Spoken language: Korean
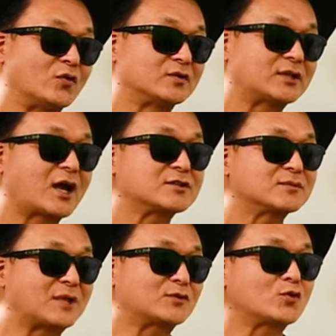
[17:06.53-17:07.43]
내가 지금
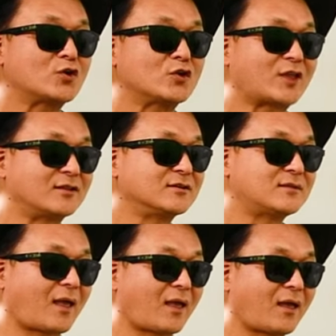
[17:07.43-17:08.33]
대통령이
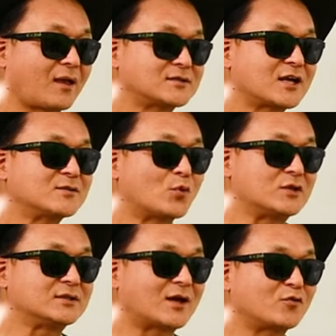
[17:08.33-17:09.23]
됐는데 세금
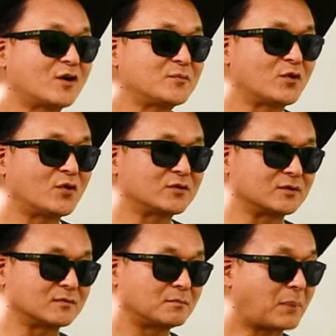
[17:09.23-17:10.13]
올린다고
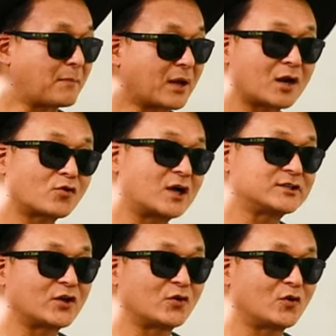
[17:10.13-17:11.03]
하면 반발할 거
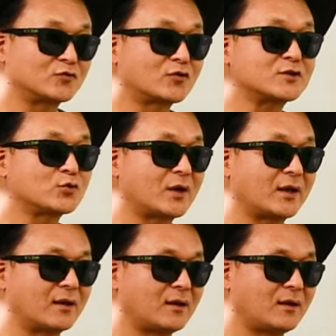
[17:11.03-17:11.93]
아니에요. 누가
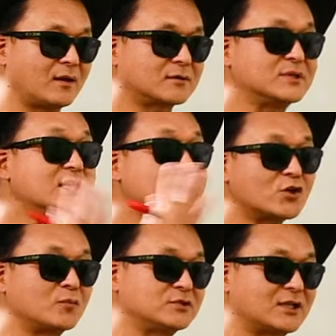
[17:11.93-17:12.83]
좋아해. 그럼 인기
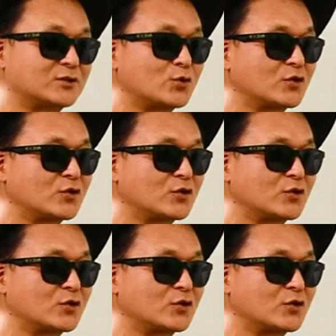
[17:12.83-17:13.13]
없는 대통령이